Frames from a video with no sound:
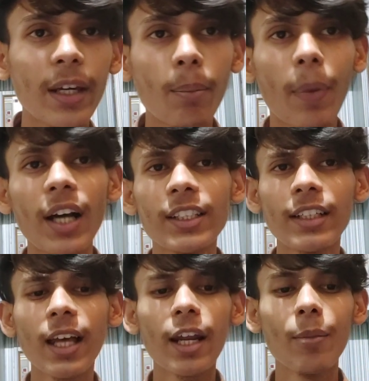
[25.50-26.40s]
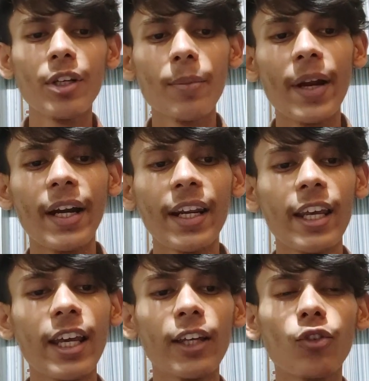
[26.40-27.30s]
है 5000 हजार बैटरी
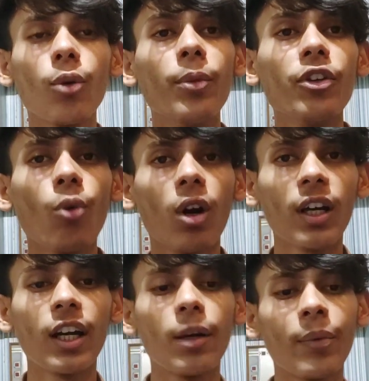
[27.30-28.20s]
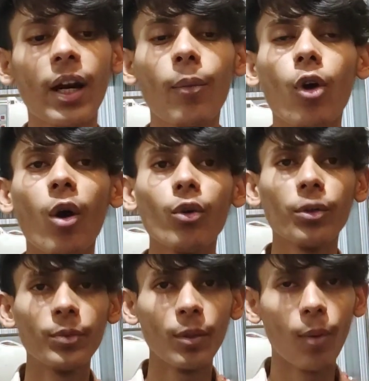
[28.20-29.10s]
है 120 वाट का अडेप्टर आपको आउट
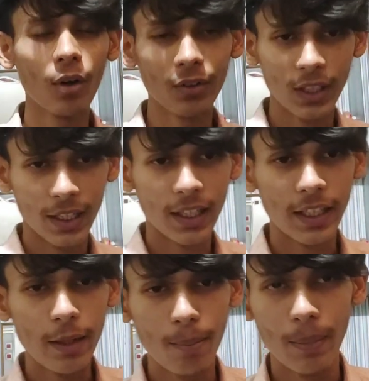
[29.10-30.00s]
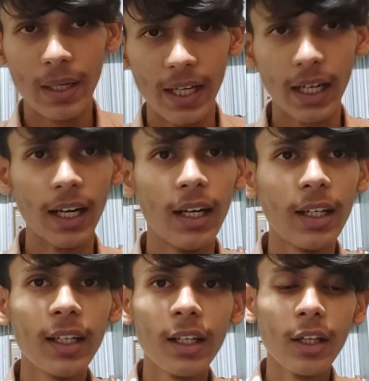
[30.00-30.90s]
ऑफ द बॉक्स देखने के लिए मिलेगा
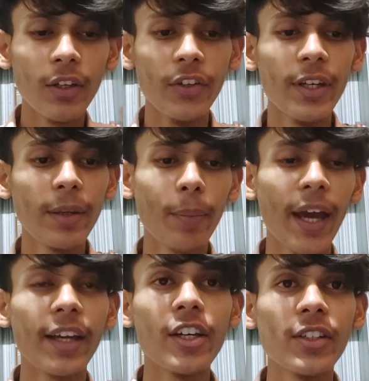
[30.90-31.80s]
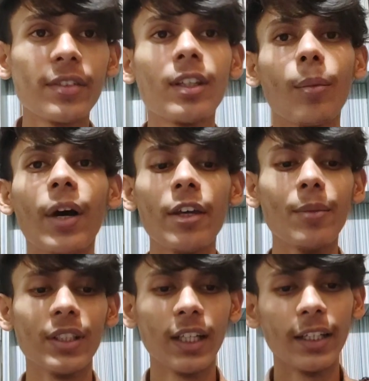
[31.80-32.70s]
ये पैकेज तबाही
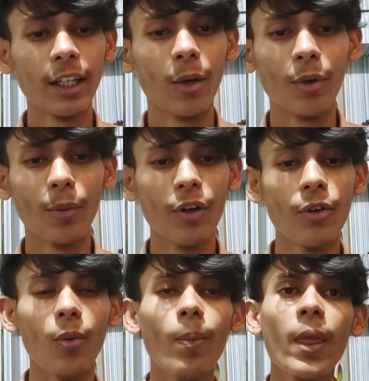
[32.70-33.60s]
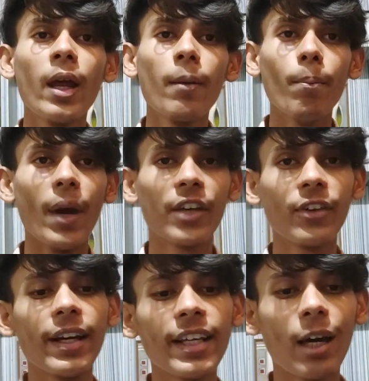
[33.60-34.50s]
मचा देगा मेरे भाइयों बैक
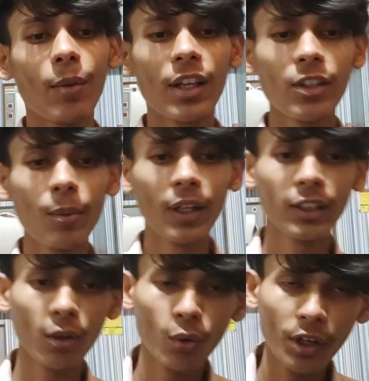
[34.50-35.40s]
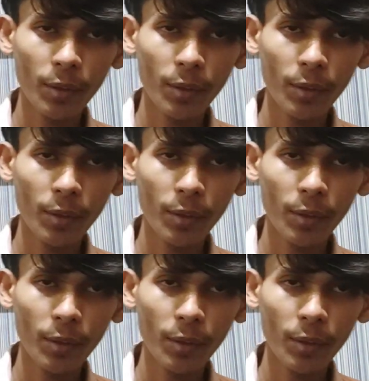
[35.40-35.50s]
साइड कैमरास की बात करूं